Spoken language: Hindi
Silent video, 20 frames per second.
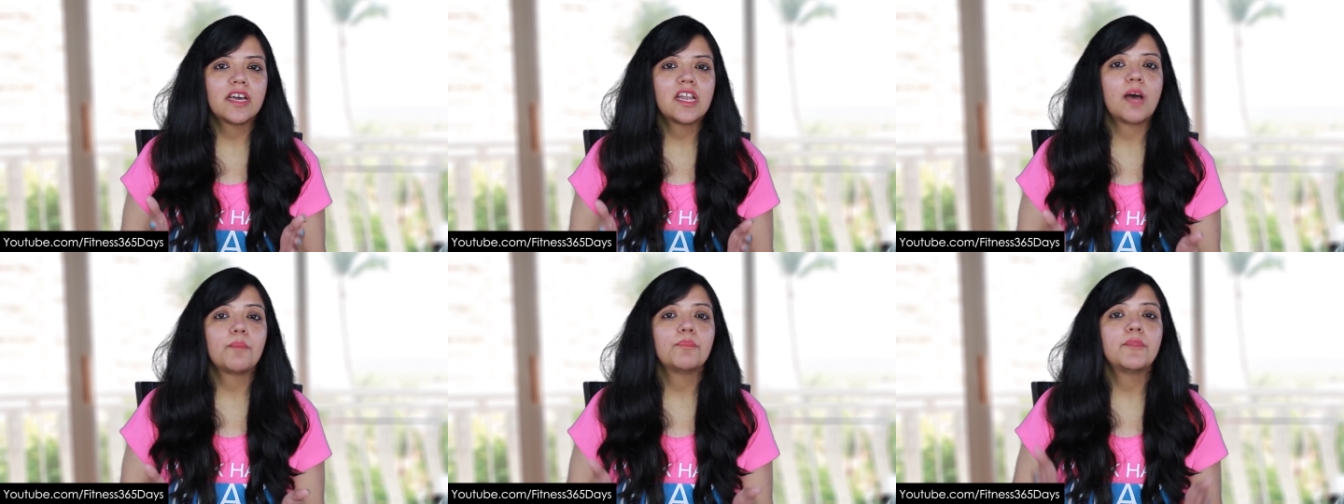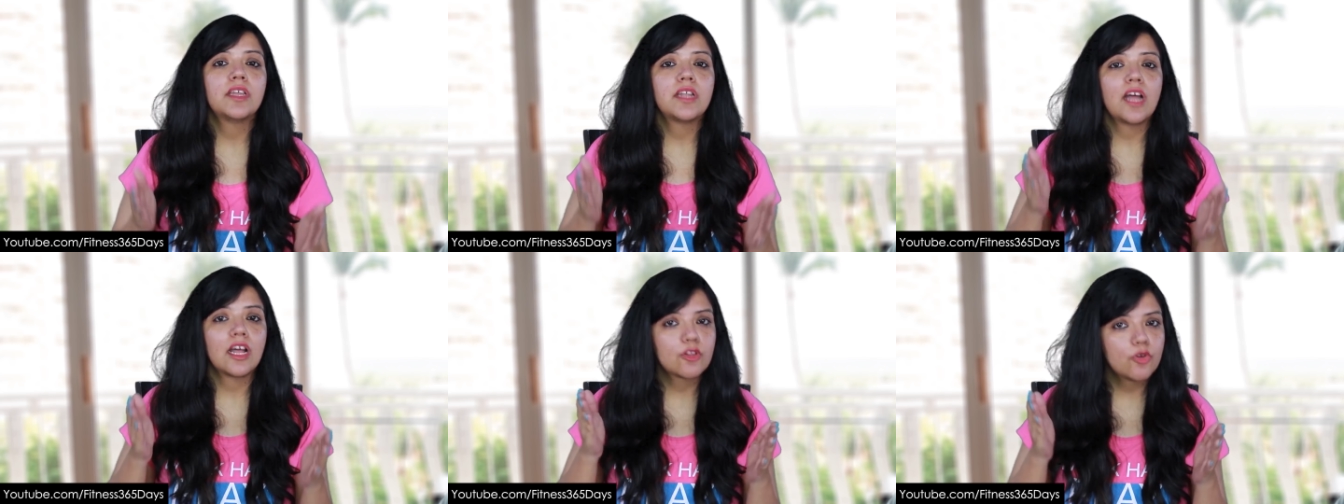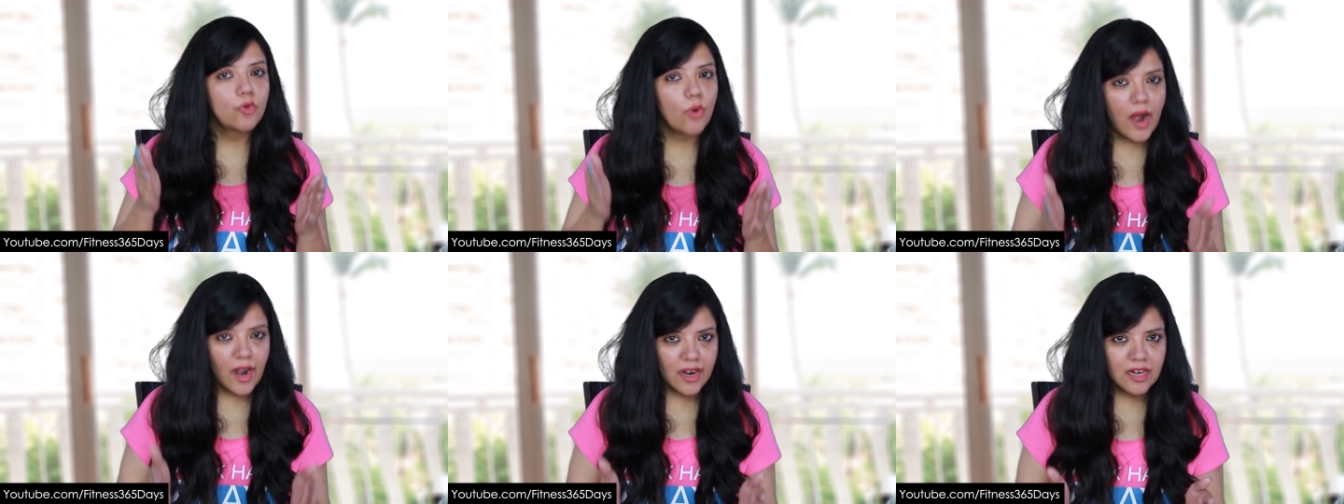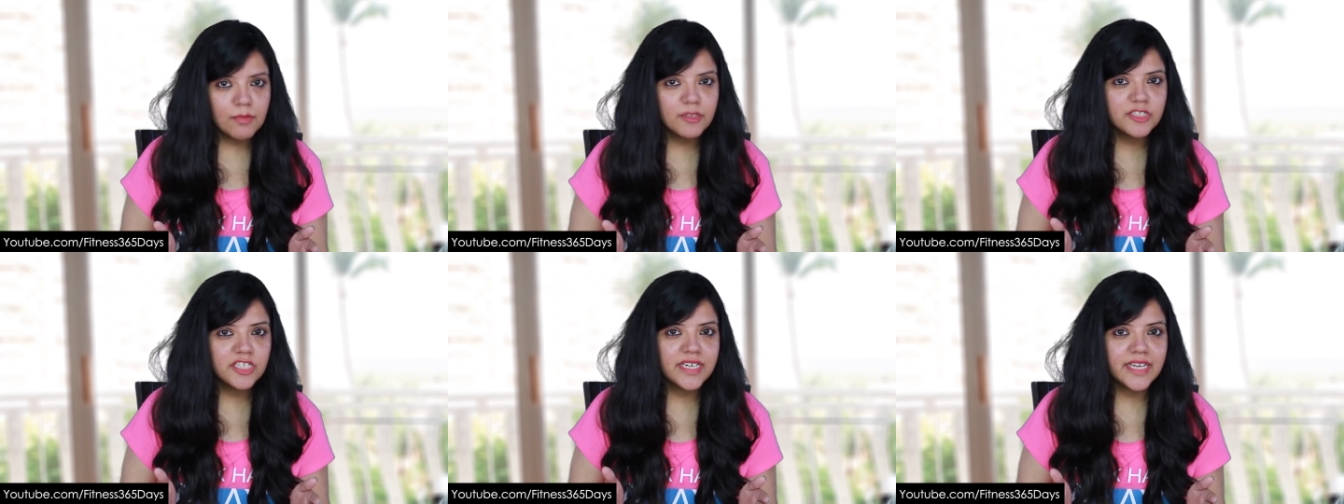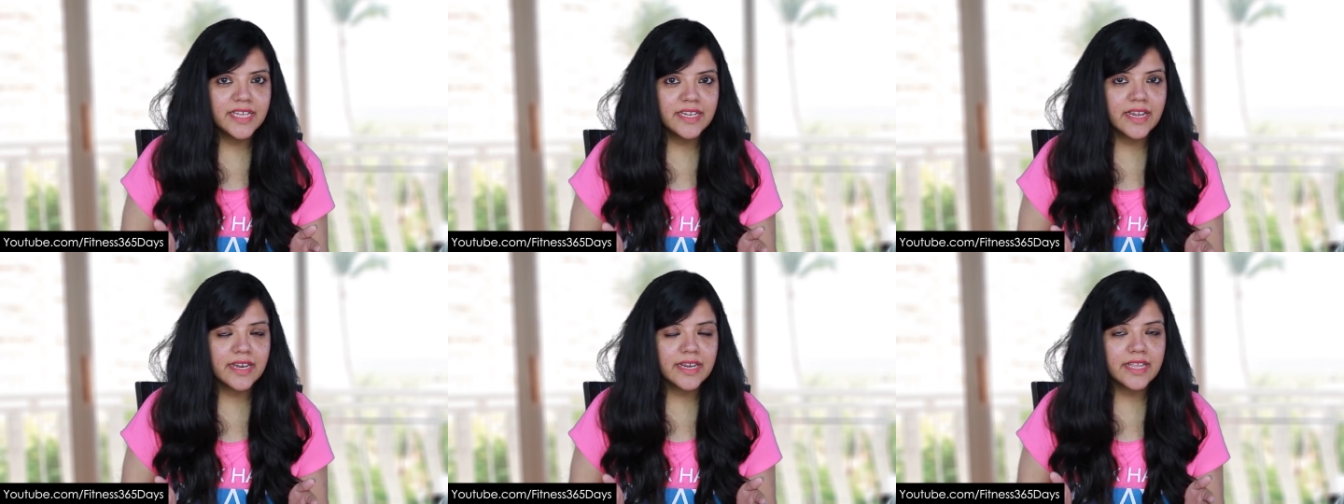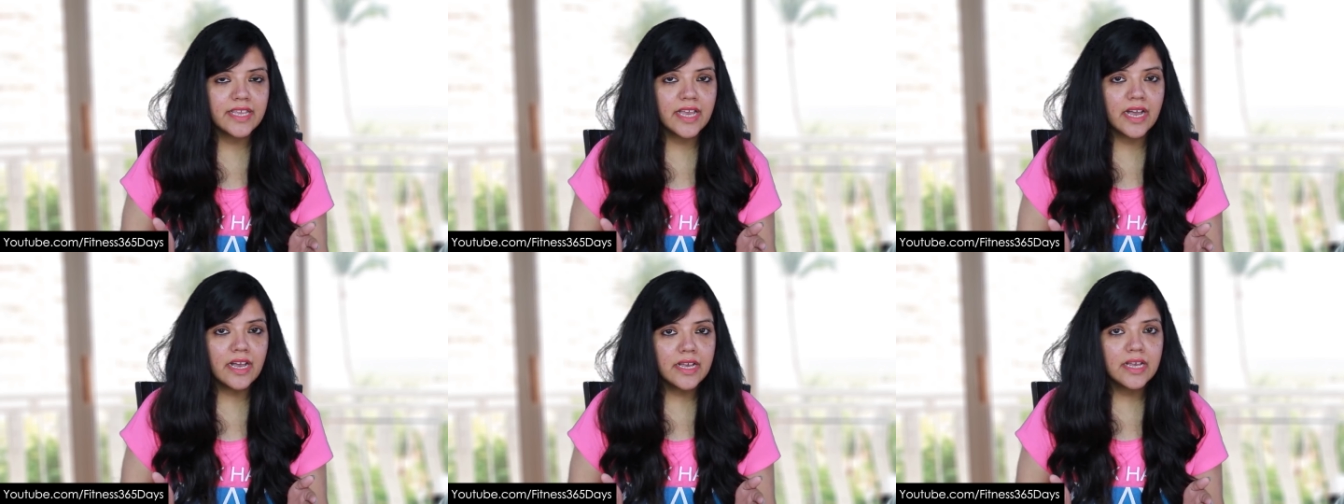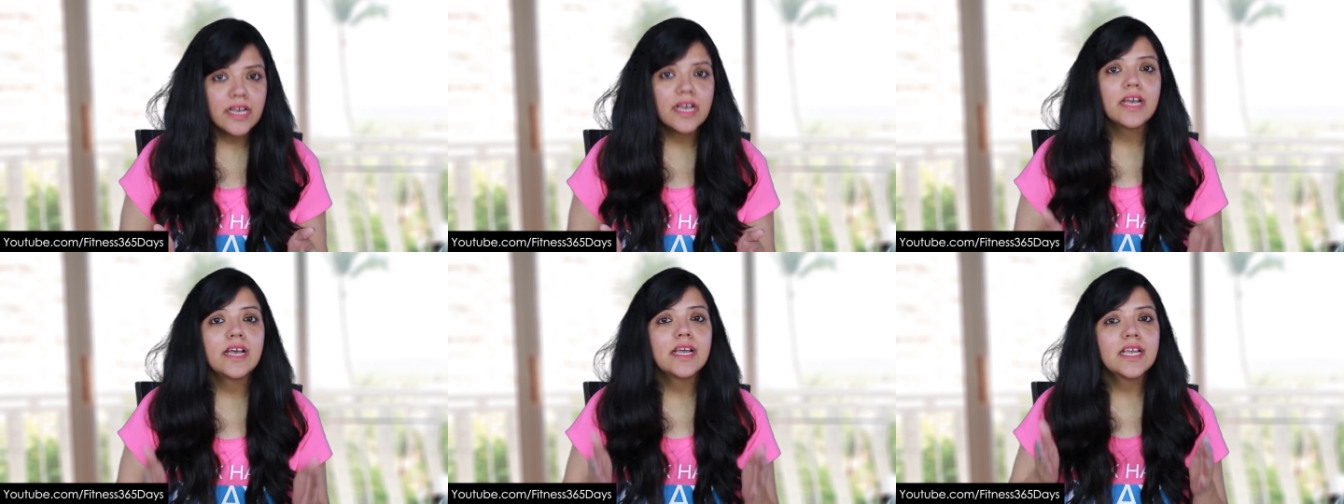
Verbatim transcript: अगर आपने रात को 8 बजे डिनर किया